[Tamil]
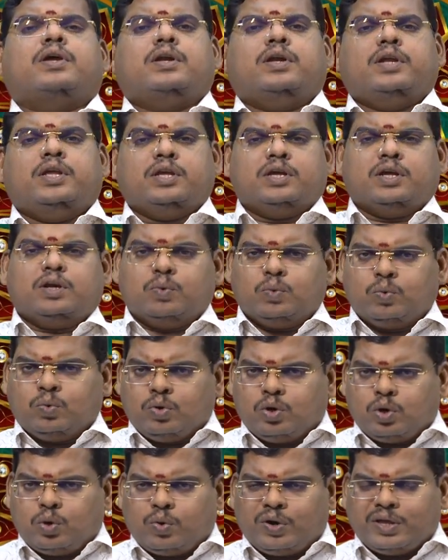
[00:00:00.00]
நீங்கள்
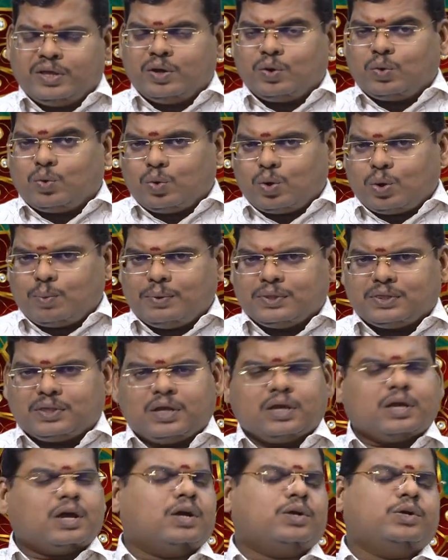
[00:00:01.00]
உங்களுடைய கோபத்தை
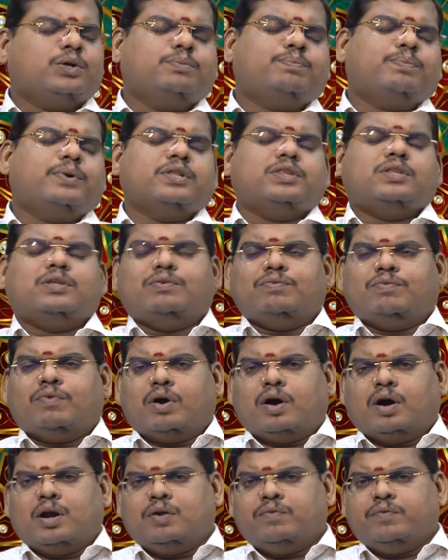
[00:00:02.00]
கட்டுப்படுத்தி
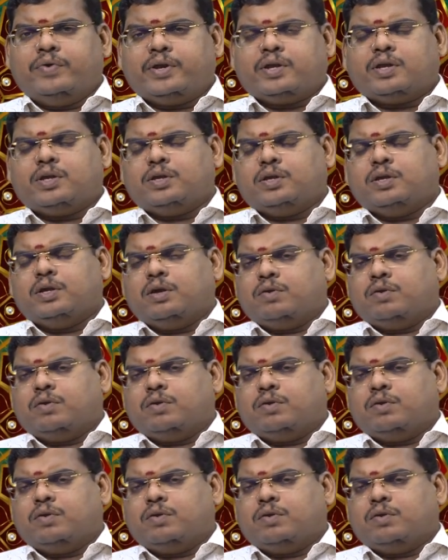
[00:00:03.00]
வாழ்விற்கு